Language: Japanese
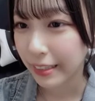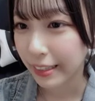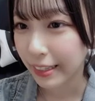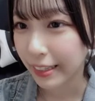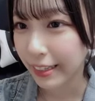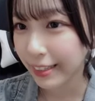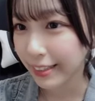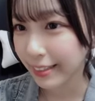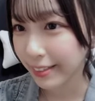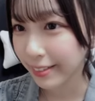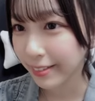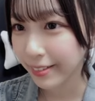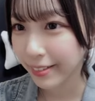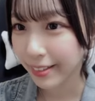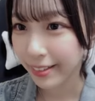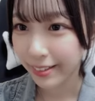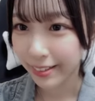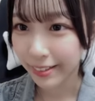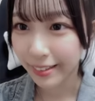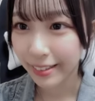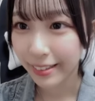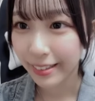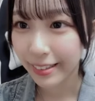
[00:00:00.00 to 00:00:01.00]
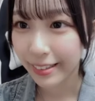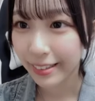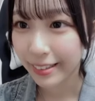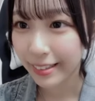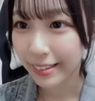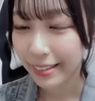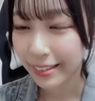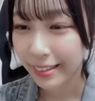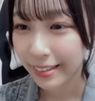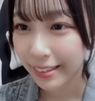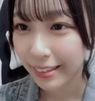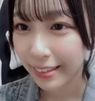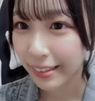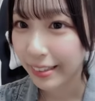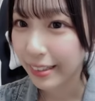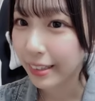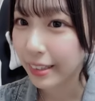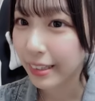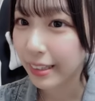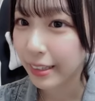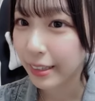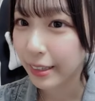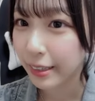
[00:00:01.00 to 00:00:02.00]
えそうなの
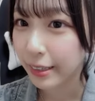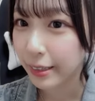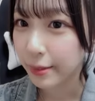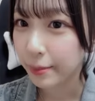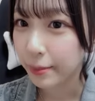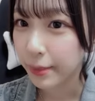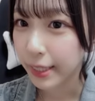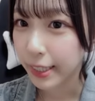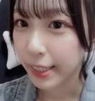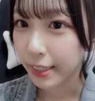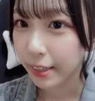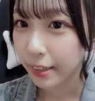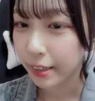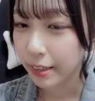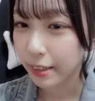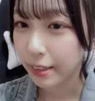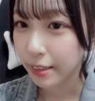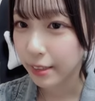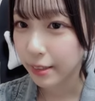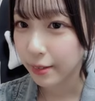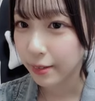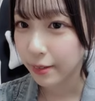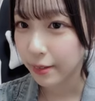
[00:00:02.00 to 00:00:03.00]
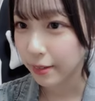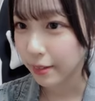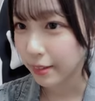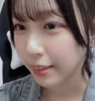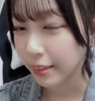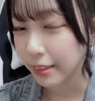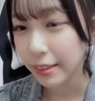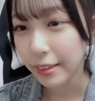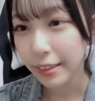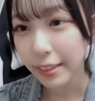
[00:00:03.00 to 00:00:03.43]
右半身浴絶